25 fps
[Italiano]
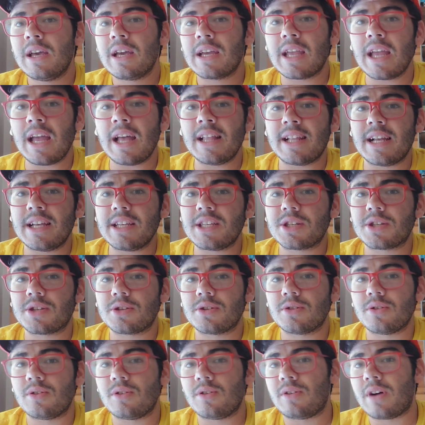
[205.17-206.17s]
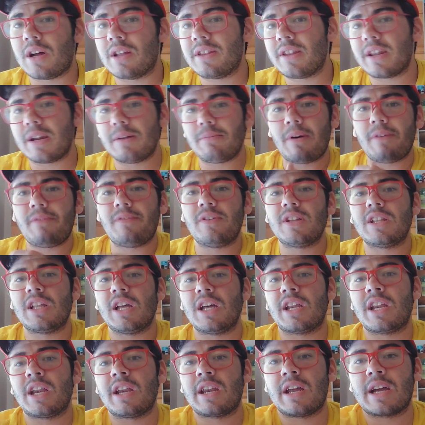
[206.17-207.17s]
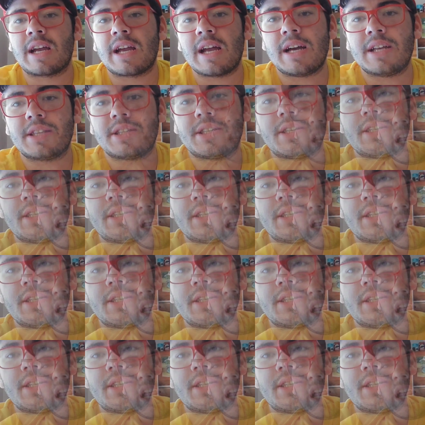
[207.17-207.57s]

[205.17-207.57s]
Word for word: che adesso andremo a vedere ragazzi.